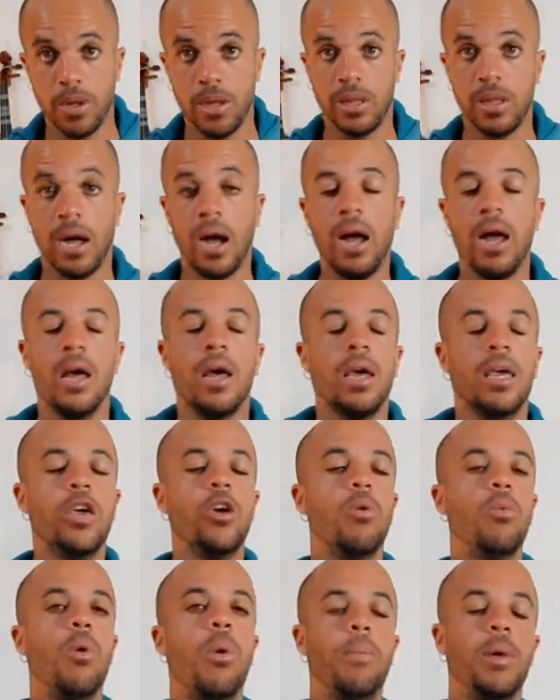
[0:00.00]
Tá? Em
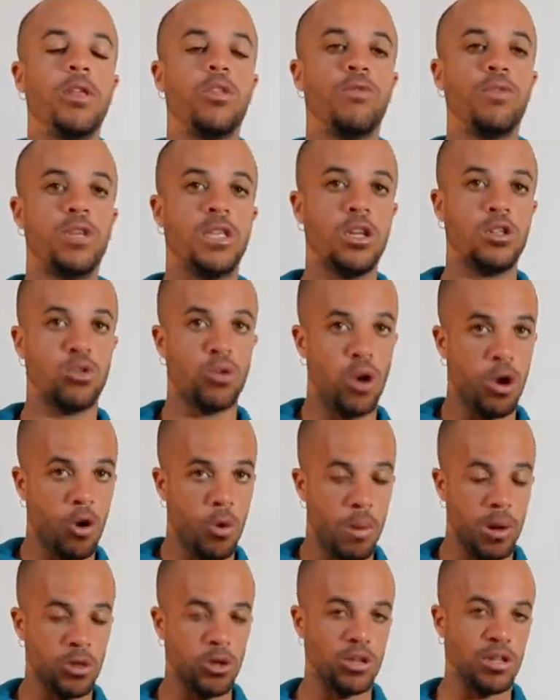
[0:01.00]
um momento você toca
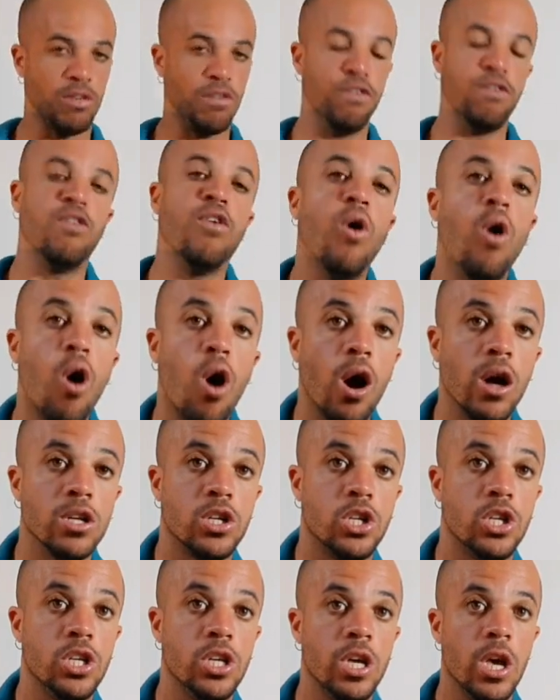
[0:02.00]
uma nota
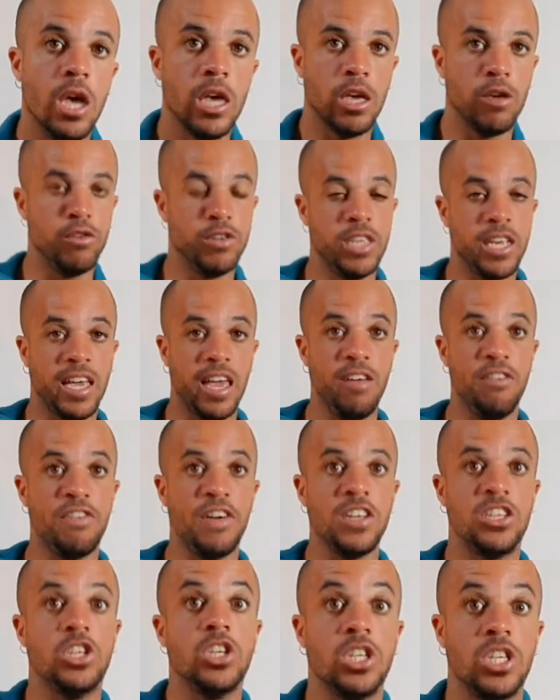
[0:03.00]
forte, que você quer
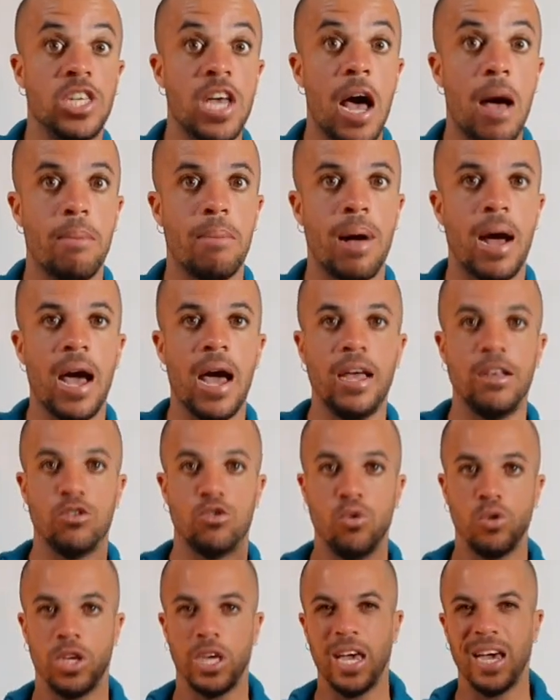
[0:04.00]
enfatizar mais,
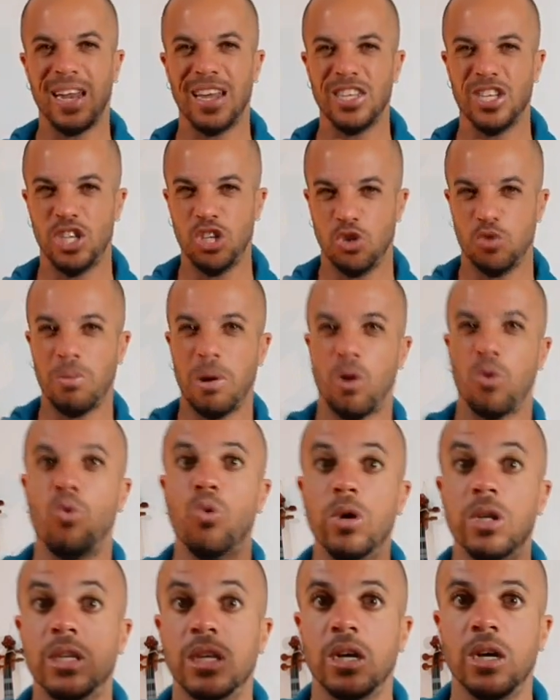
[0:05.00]
ou que ela diz uma
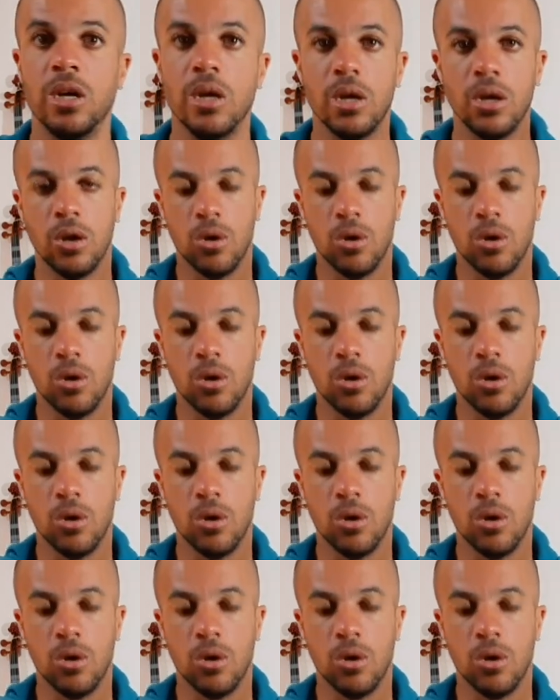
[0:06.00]
coisa,